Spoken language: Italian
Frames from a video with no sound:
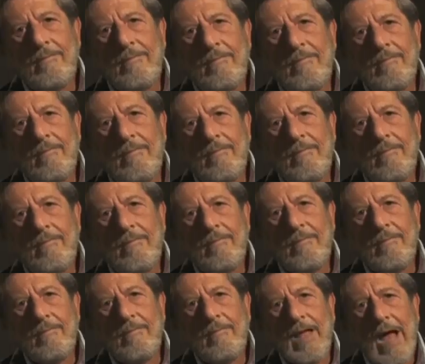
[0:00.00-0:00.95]
un
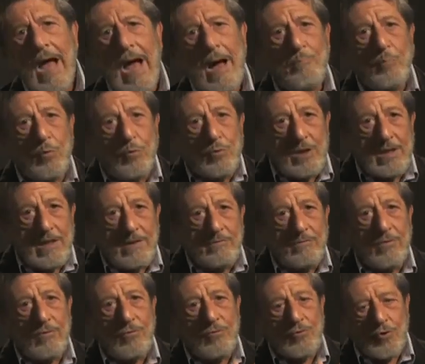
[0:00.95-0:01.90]
ragazzino che mette paura alla
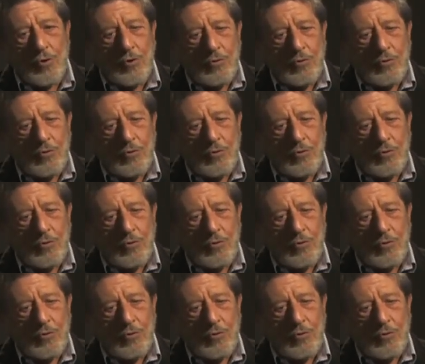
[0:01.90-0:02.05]
Camorra.